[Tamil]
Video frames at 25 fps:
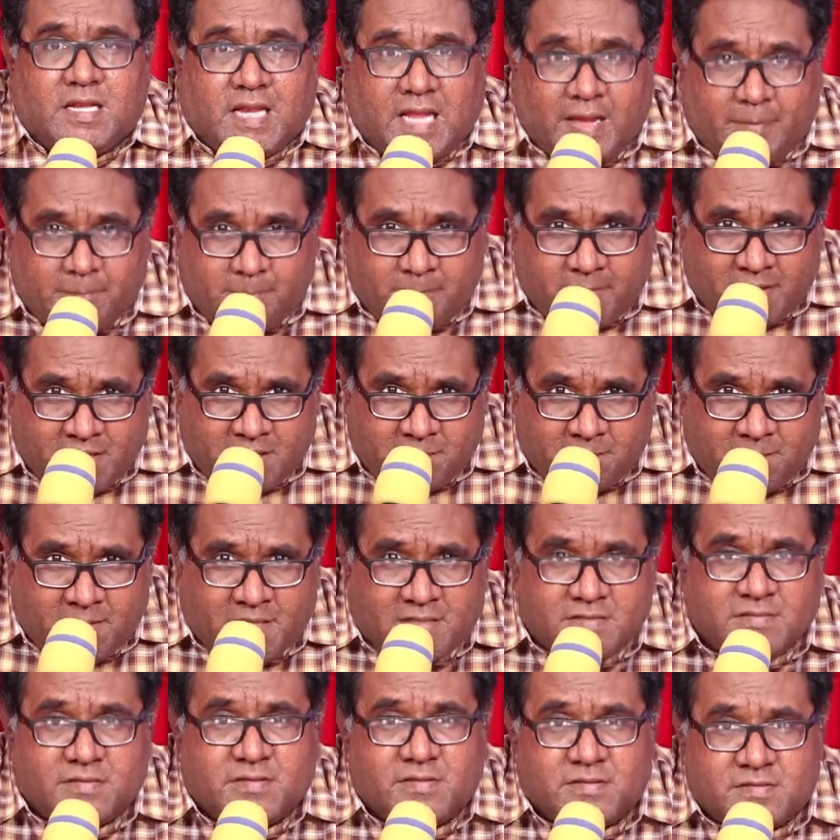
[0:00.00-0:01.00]
நம்மளை
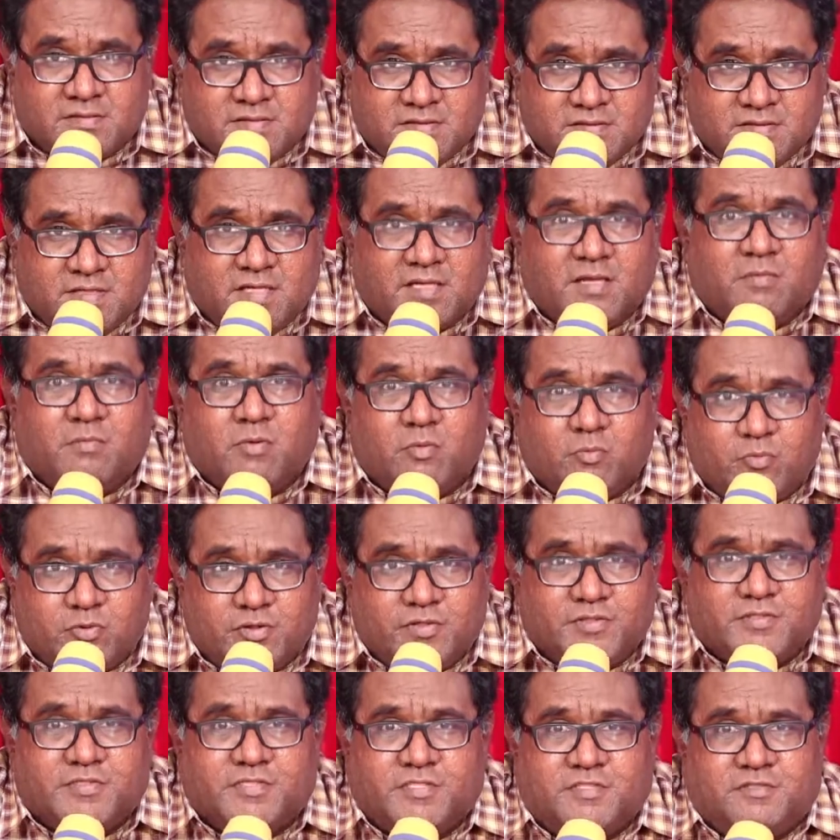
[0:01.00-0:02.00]
மாற்றுறதுக்கு தான் நம்ம
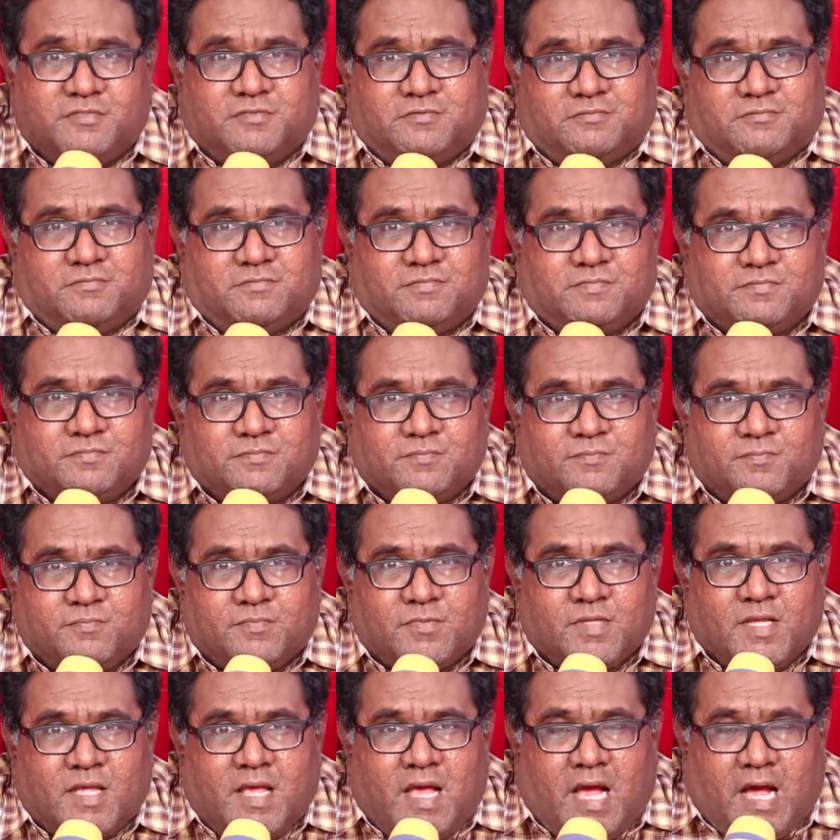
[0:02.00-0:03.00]
முயற்சிக்கணும்
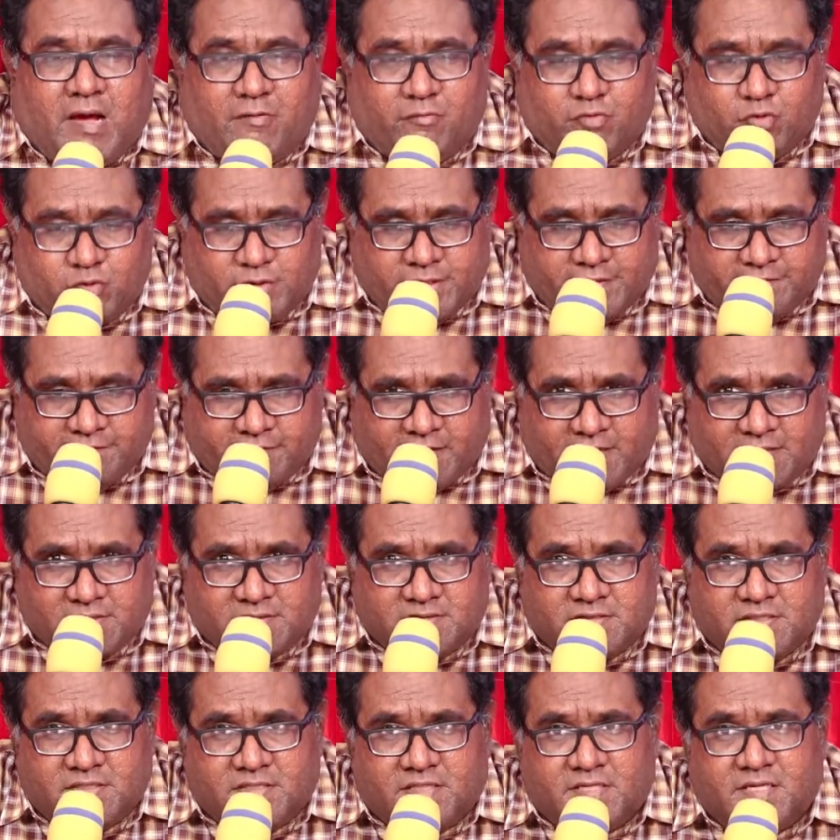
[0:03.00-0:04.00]
அவருடைய
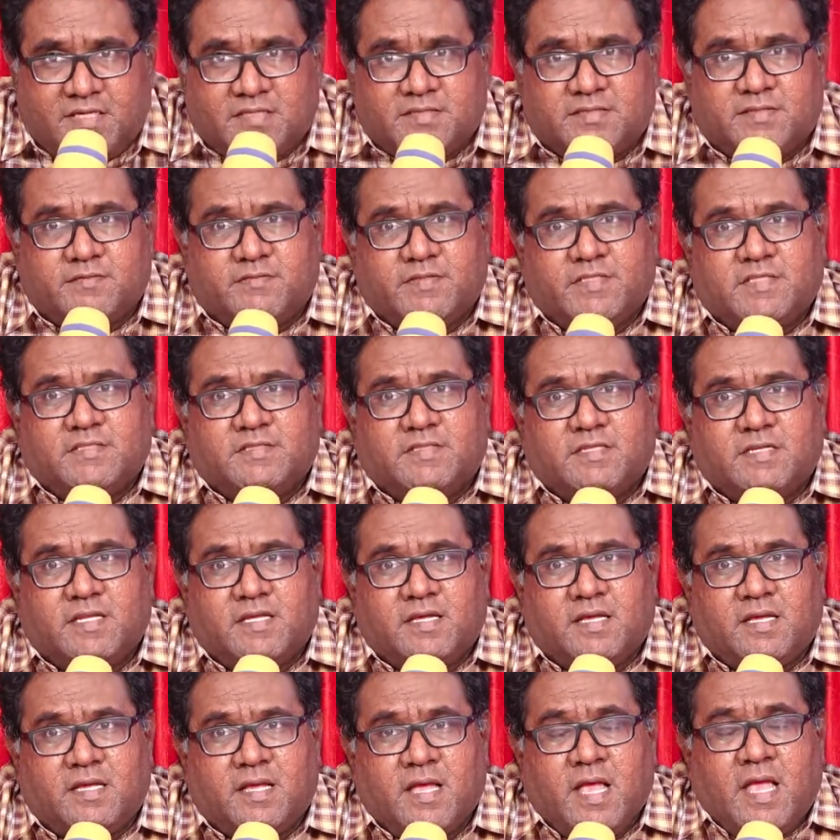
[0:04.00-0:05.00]
வார்த்தைக்கு ஏற்ற
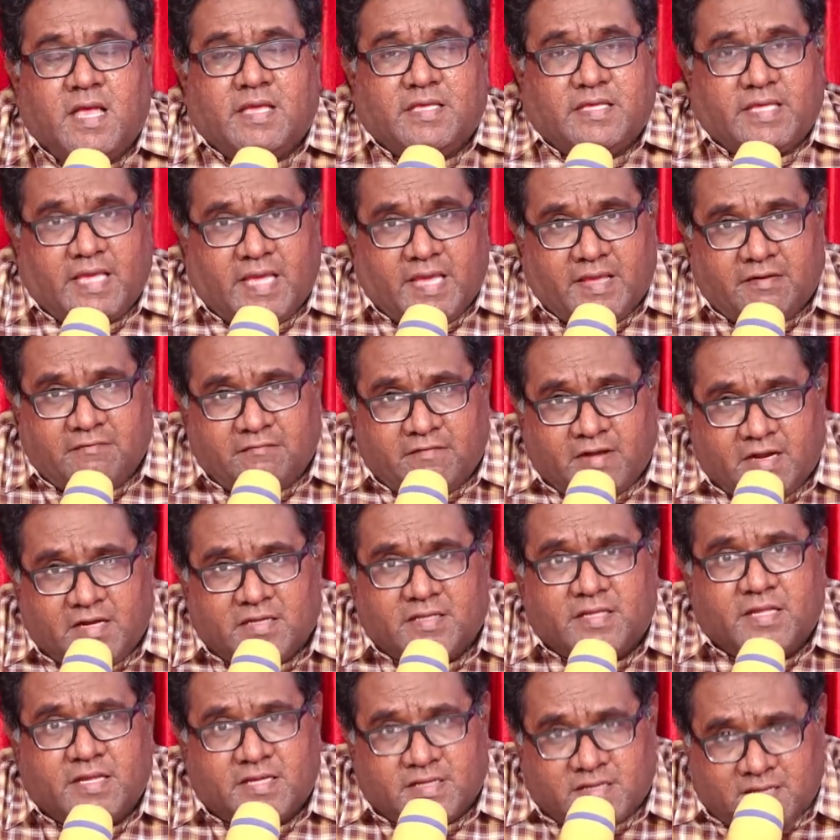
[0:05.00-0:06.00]
விதத்தில் என்
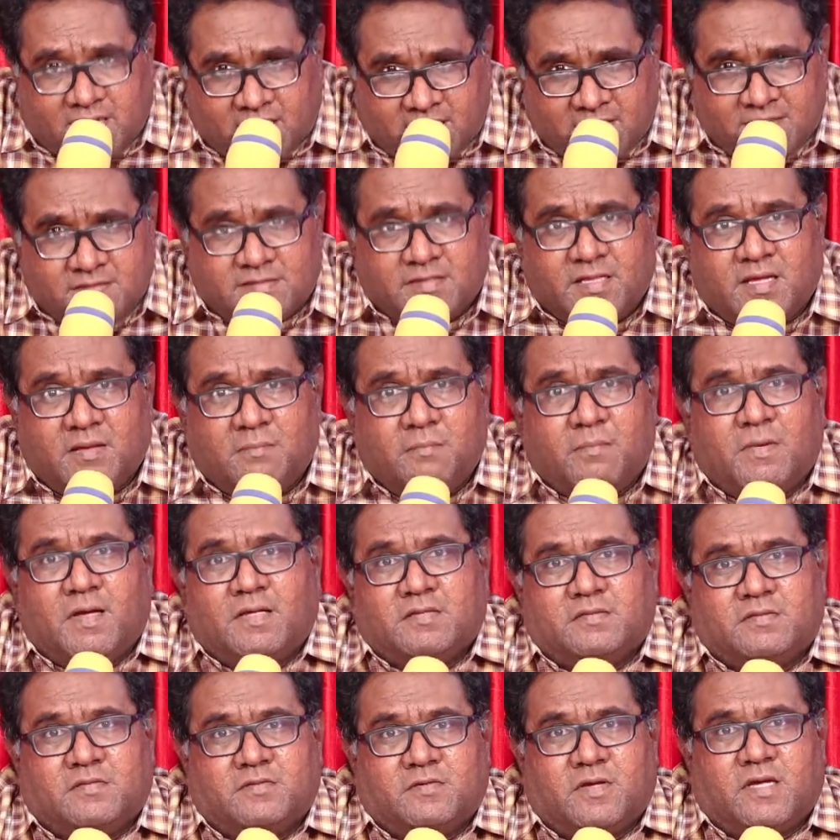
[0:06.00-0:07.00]
வாழ்க்கையை நான் தான்
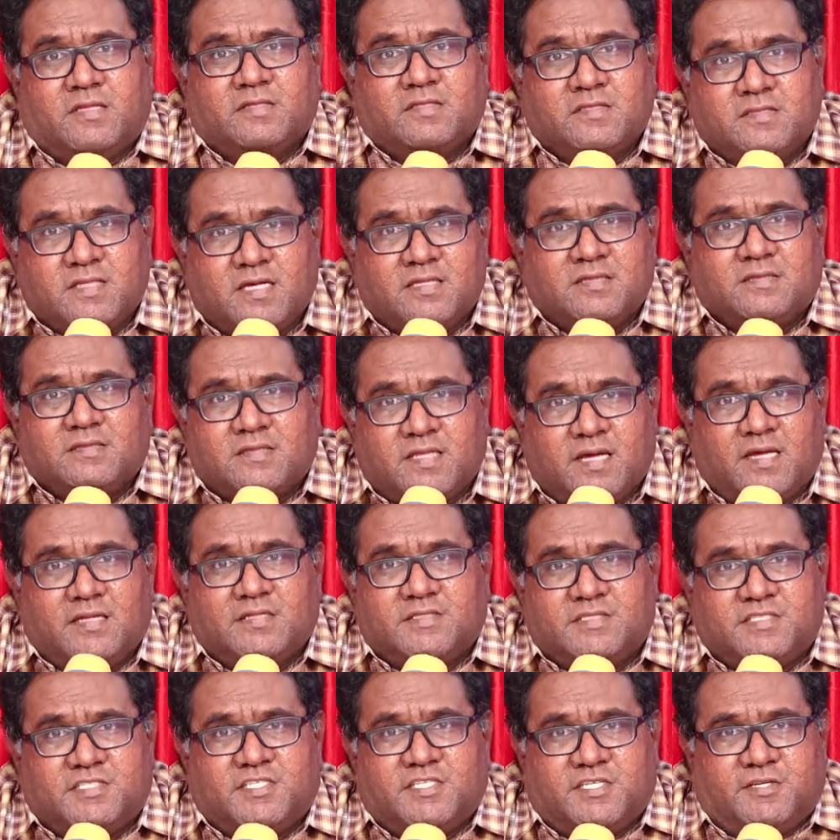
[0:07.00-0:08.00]
மாற்றணும் அதுதான்
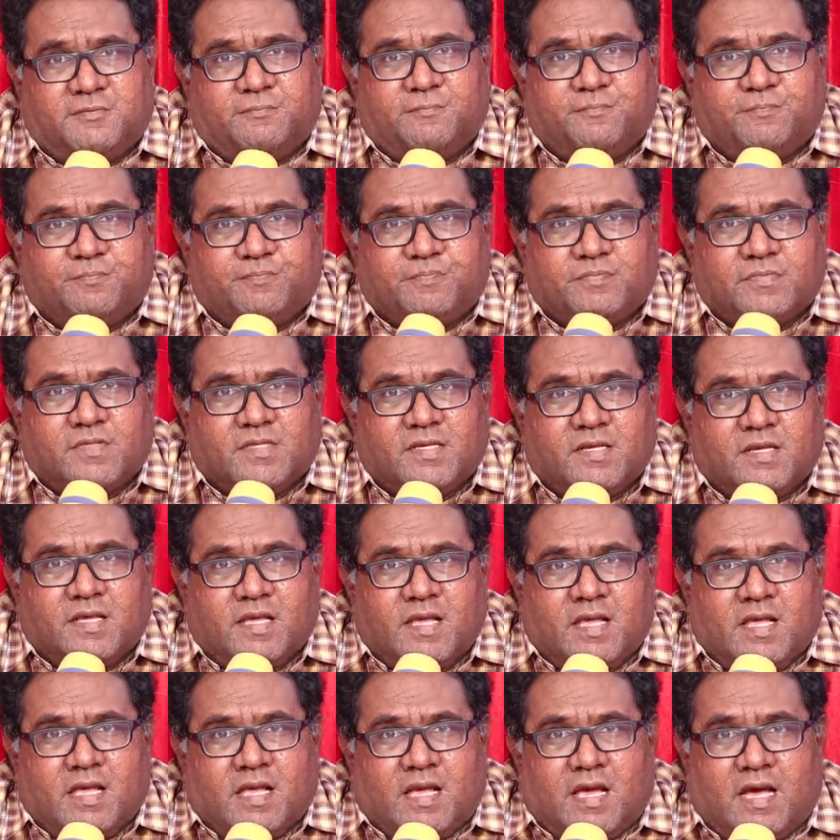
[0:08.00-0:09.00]
தாழ்ச்சி
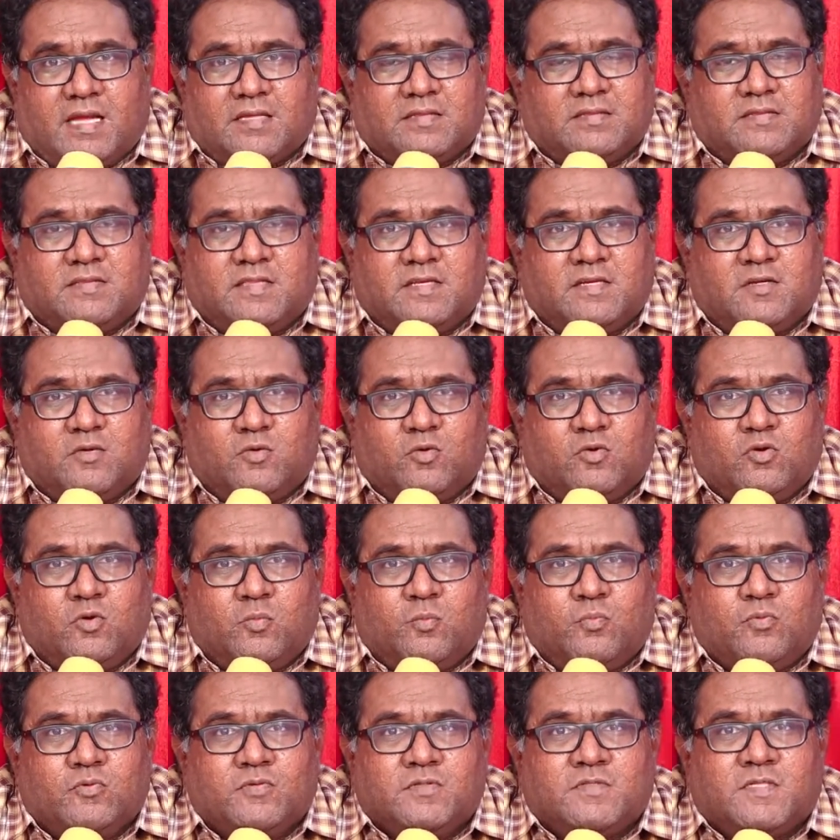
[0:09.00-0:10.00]
கர்த்தருக்கு
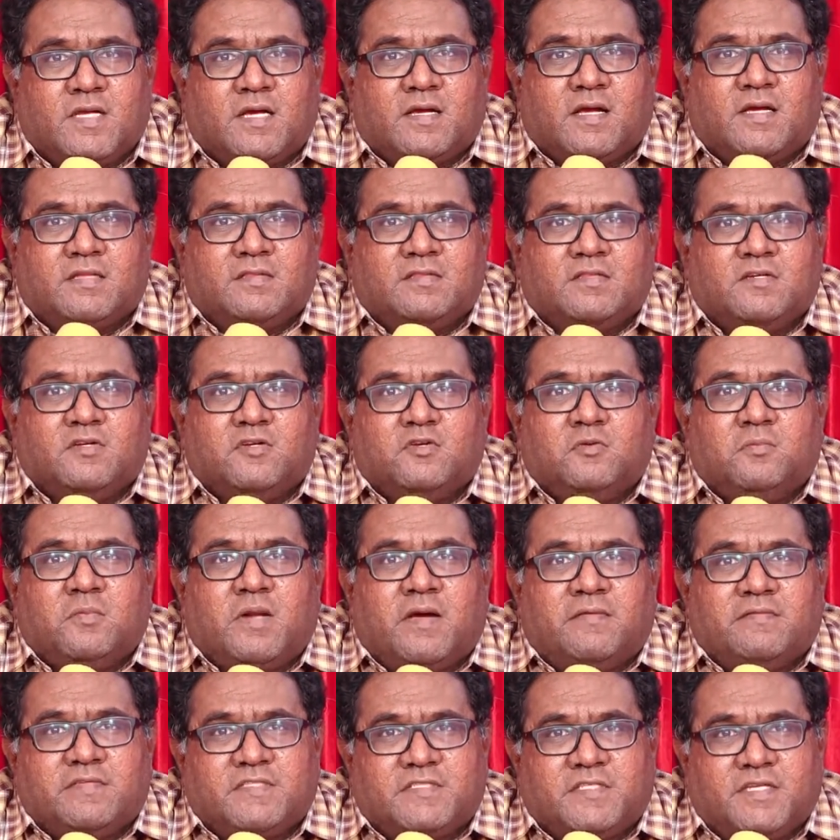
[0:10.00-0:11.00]
ஒன்றும் புதுசாக
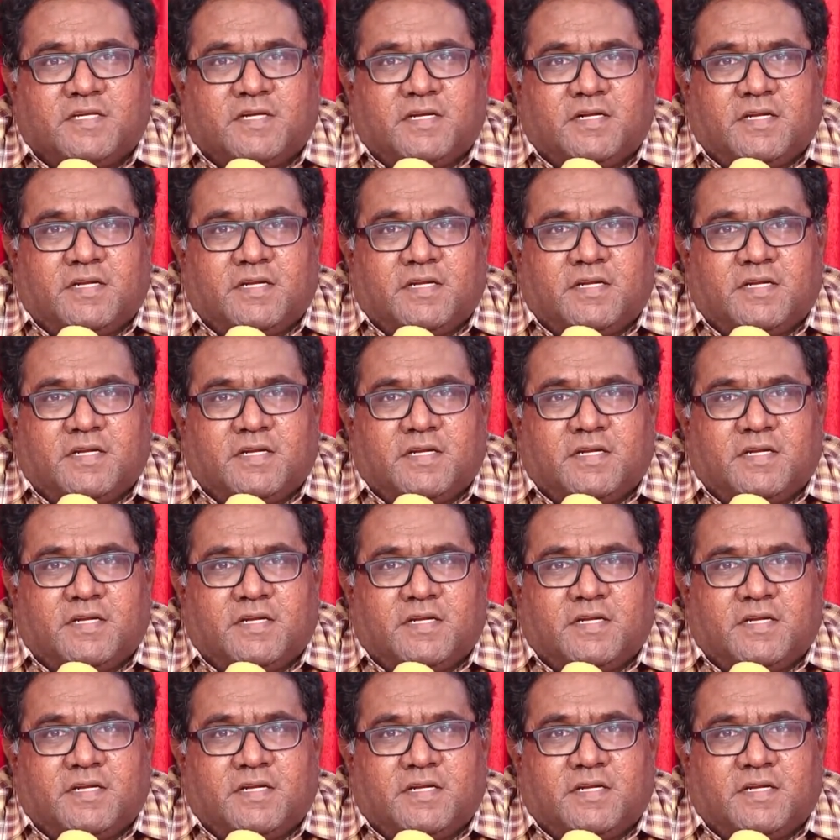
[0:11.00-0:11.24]
கற்றுக்கணும்னு அவசியம்